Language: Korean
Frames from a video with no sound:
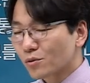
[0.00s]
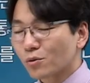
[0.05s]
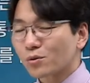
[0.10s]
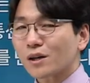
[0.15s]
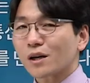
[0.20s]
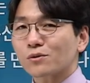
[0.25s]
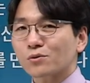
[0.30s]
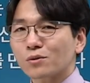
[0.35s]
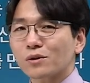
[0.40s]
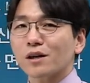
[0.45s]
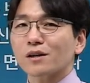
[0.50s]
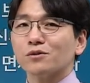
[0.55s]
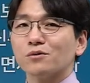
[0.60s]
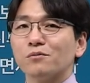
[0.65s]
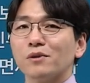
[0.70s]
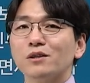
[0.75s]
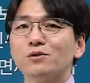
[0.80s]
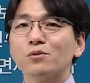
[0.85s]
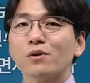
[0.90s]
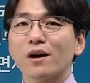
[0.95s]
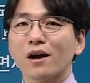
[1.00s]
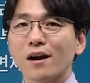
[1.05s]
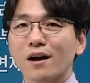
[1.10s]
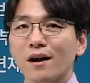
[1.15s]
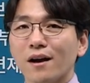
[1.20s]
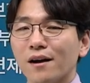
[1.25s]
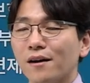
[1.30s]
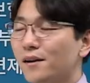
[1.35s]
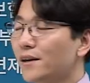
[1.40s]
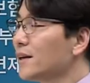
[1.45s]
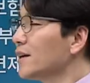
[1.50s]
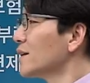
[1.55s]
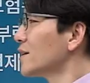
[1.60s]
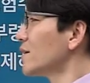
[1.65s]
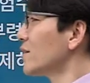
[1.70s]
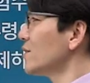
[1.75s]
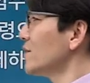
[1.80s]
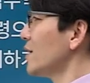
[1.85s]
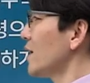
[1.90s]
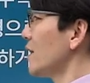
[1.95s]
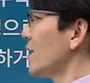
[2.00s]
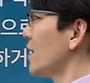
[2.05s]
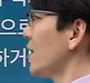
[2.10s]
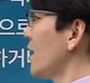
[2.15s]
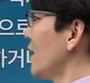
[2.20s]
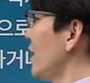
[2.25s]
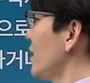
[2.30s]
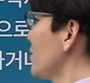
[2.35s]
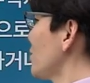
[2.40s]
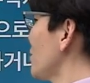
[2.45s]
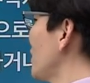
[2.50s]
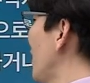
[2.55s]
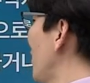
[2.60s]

토닥토닥 좀 해줘라 그런 얘기가 또